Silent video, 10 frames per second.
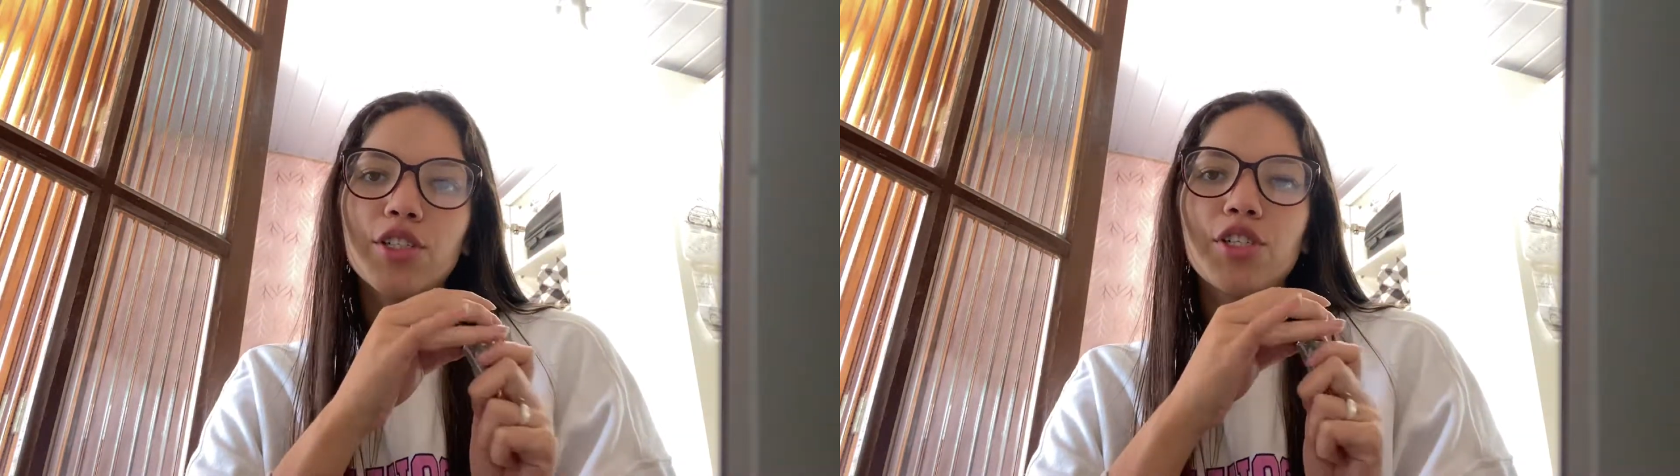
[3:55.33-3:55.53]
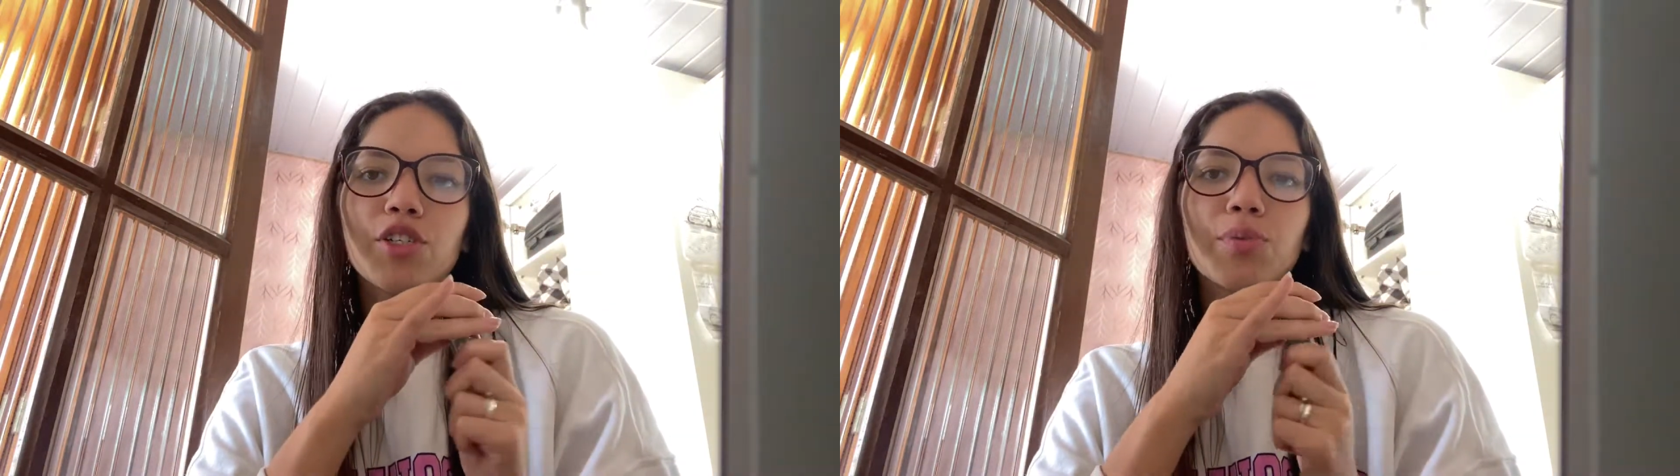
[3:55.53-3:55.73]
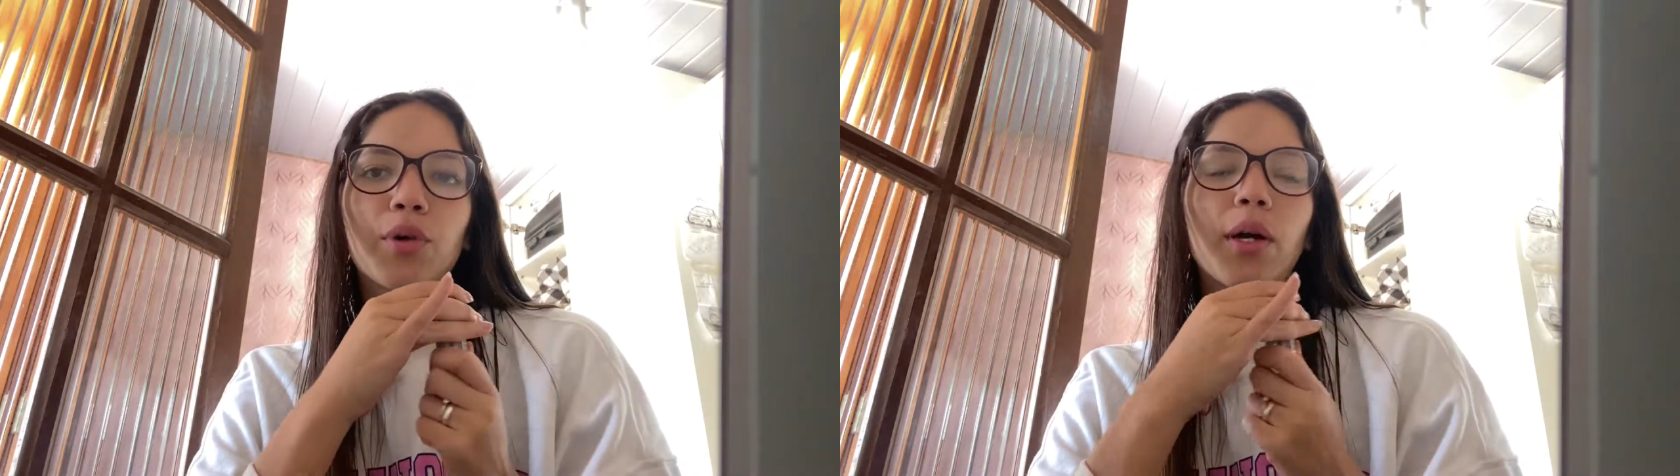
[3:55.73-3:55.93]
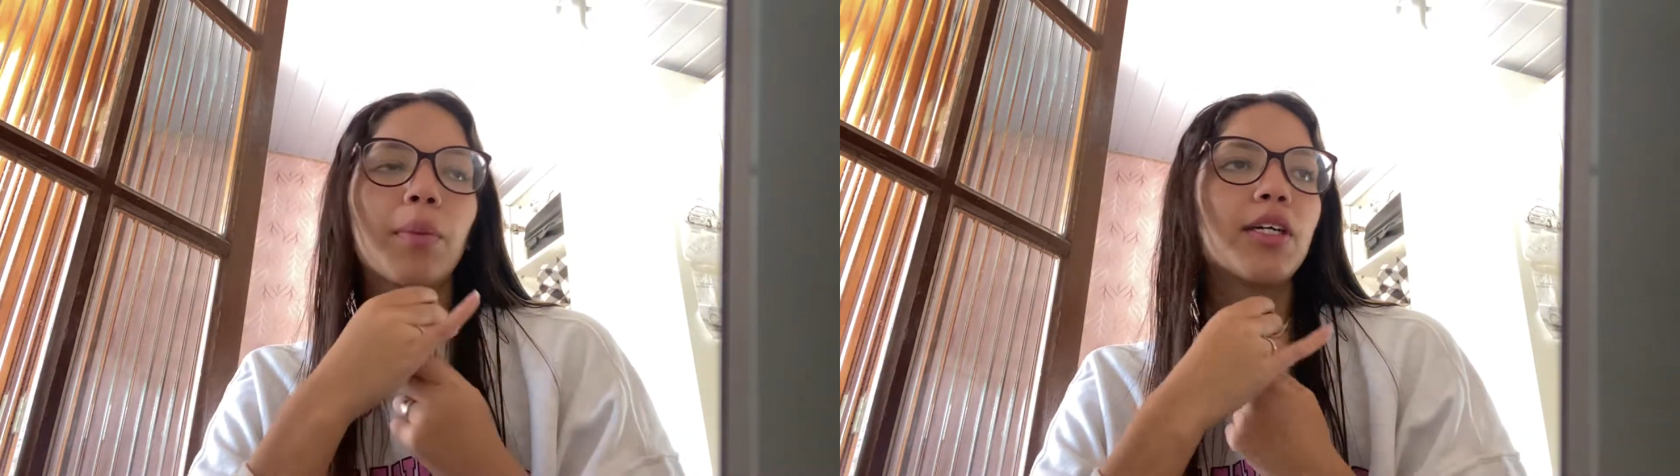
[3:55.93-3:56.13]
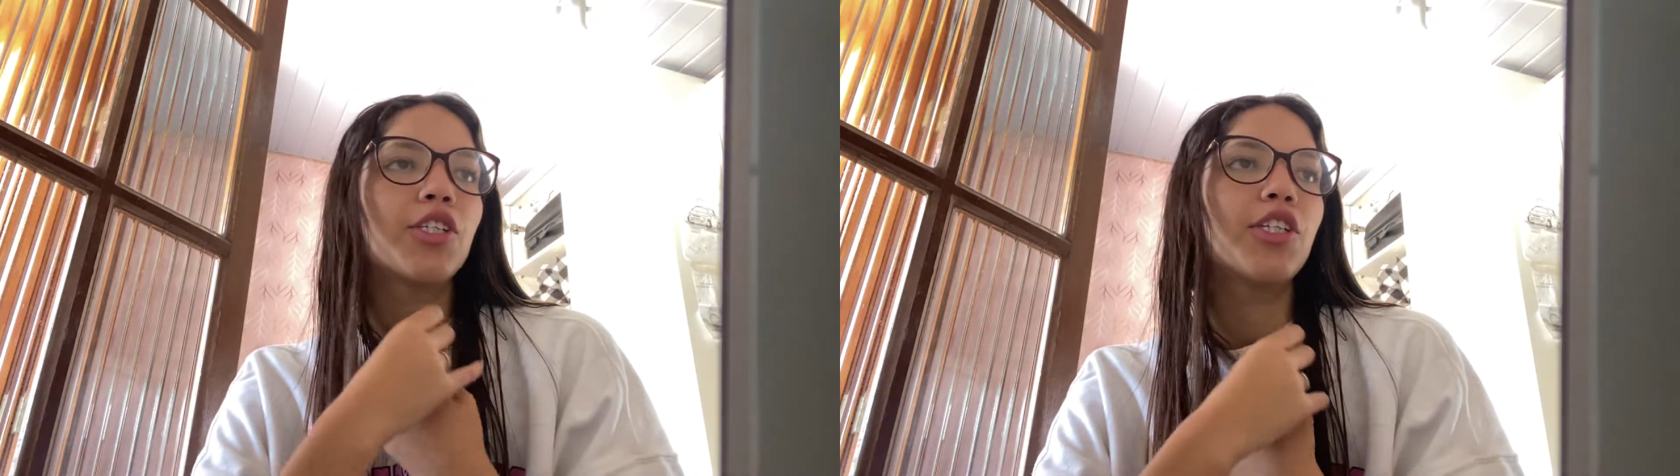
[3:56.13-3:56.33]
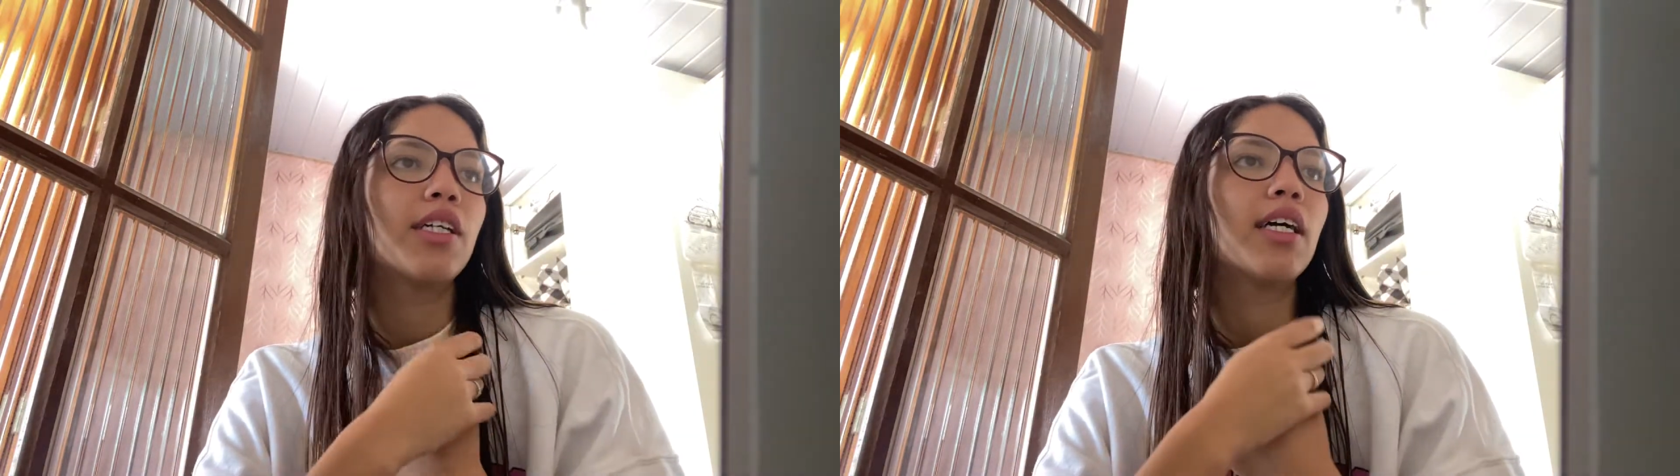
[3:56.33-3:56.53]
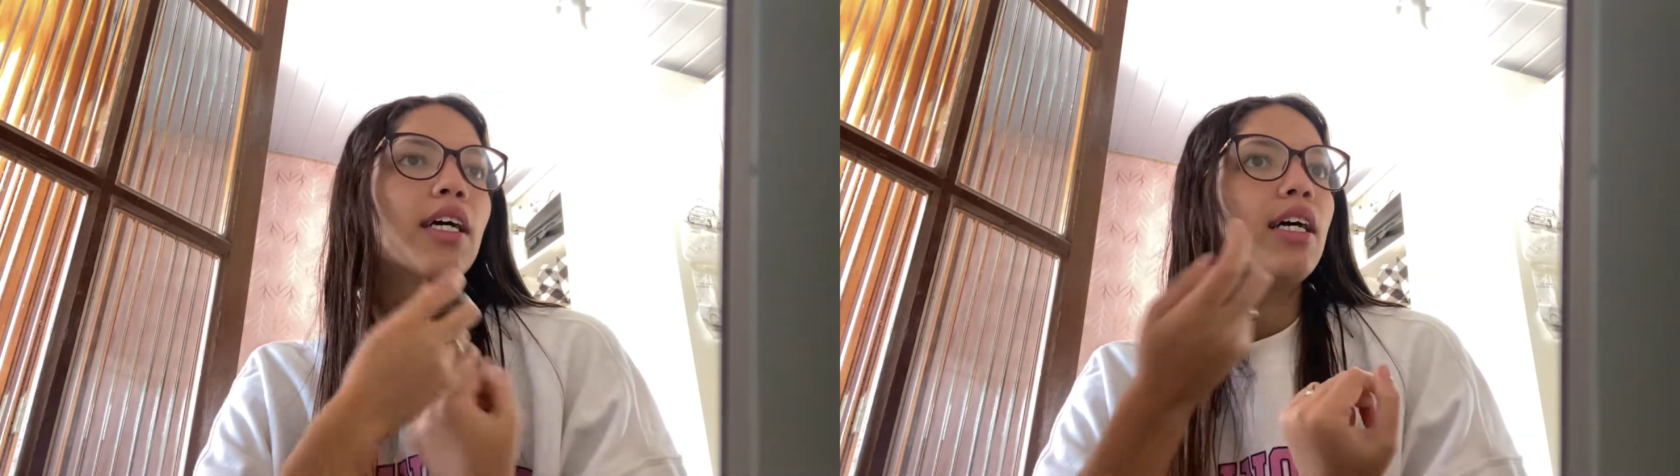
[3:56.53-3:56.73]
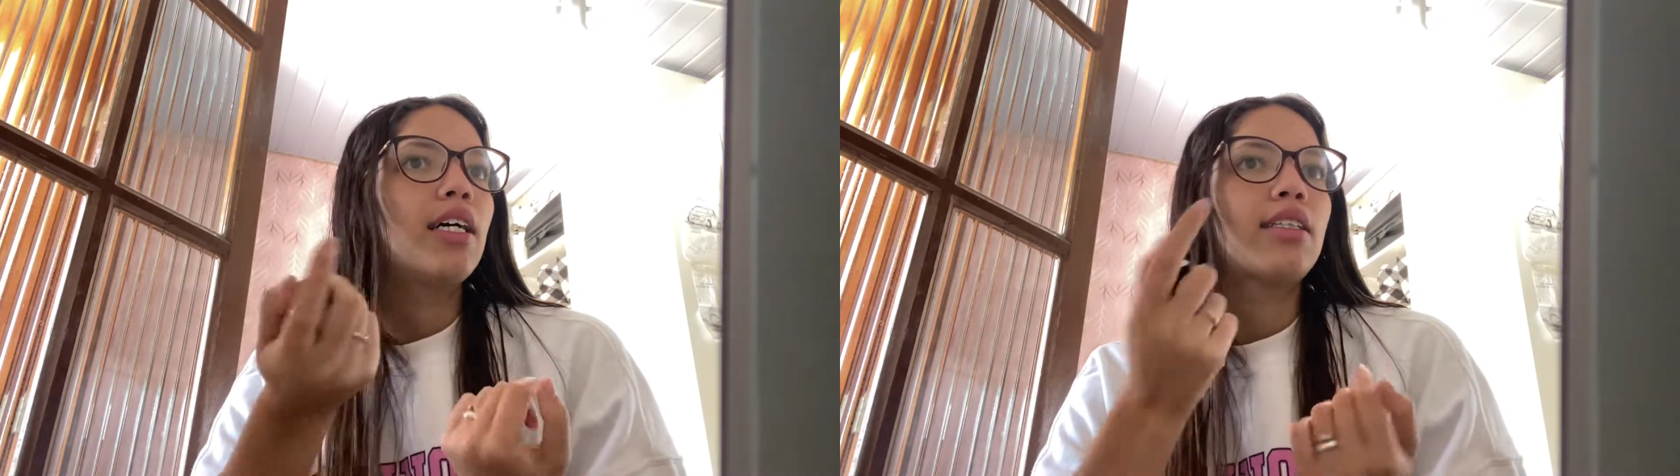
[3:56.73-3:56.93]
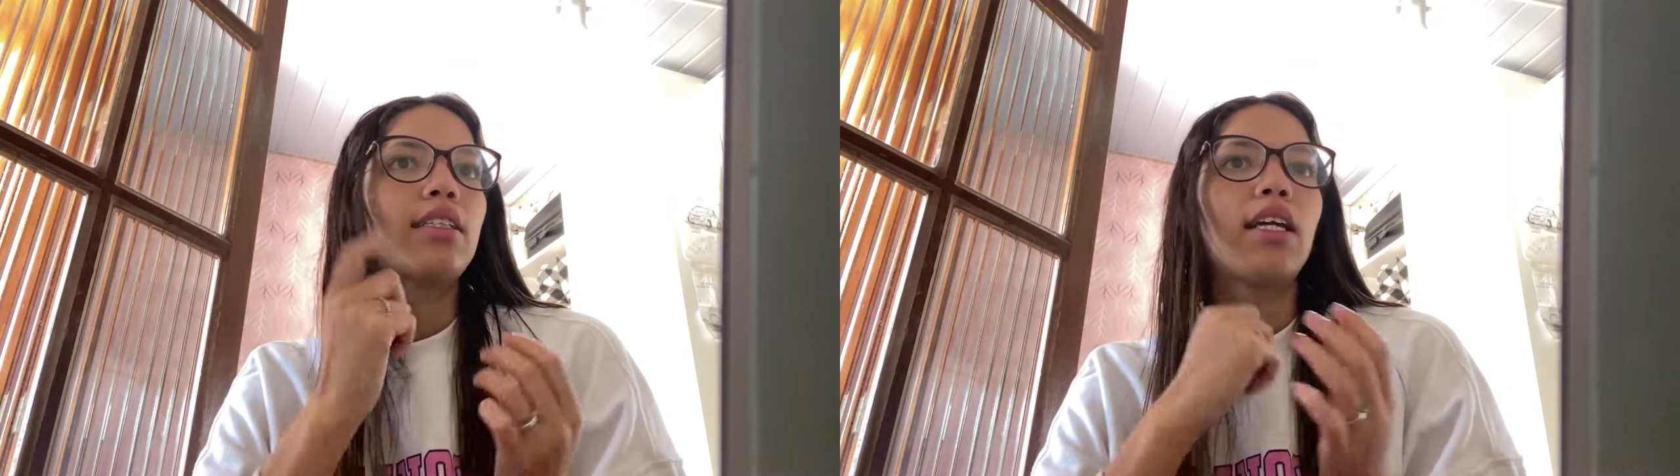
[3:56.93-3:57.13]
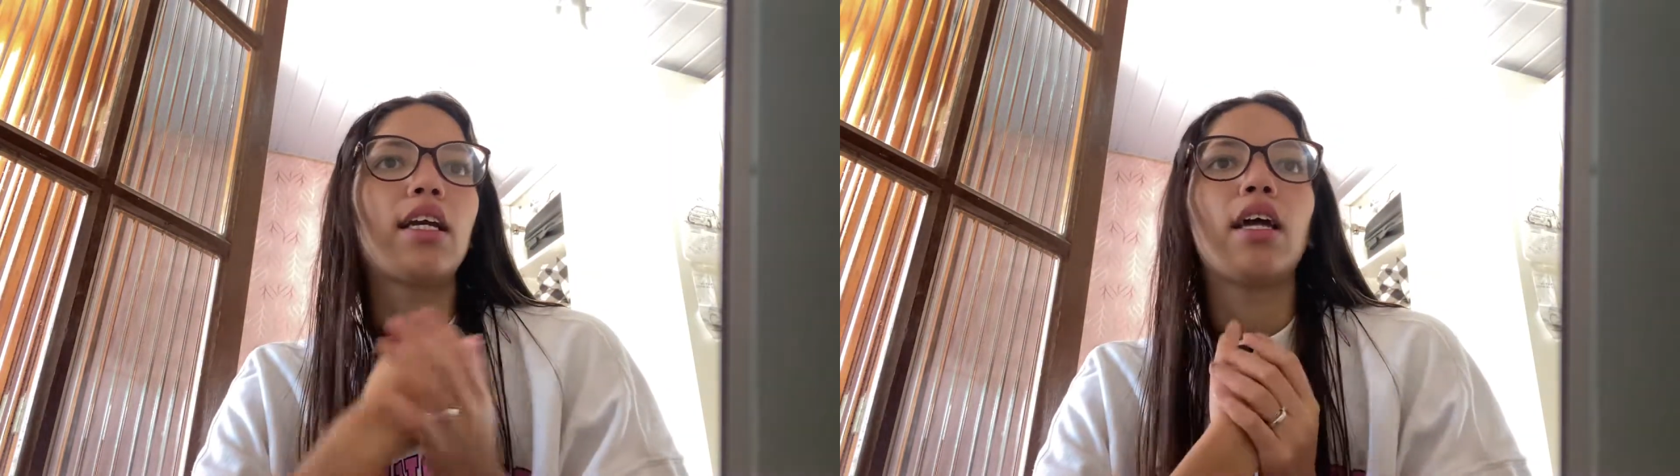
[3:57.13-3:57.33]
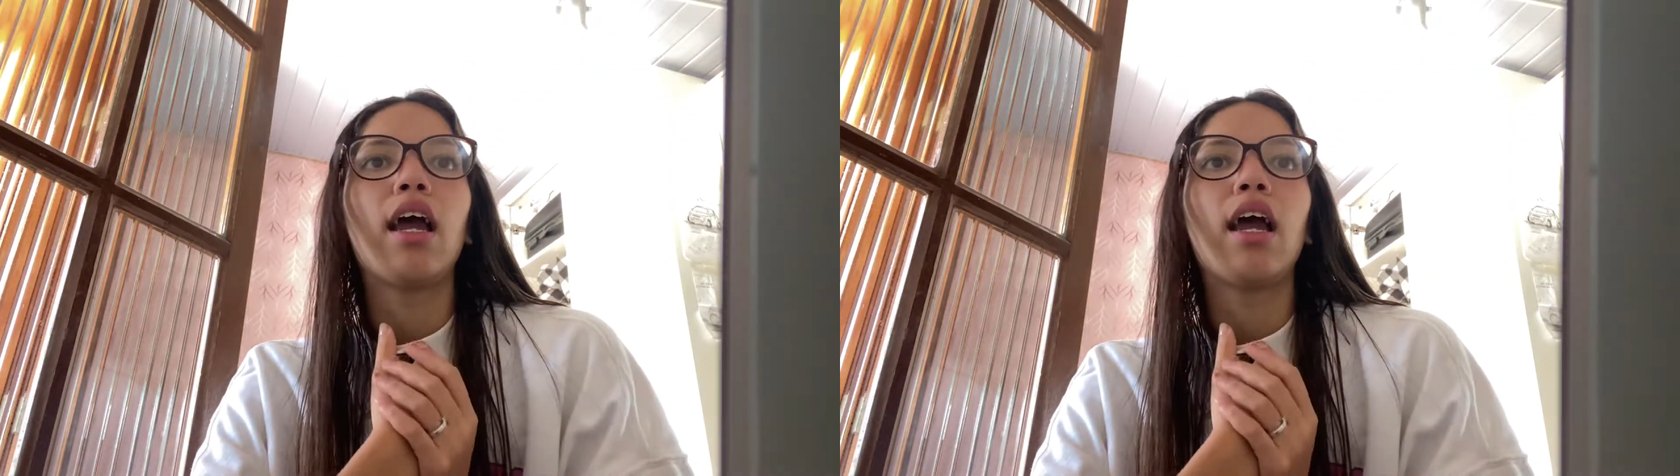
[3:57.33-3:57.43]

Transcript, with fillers: eu esteja um pouco arrependida. Sim.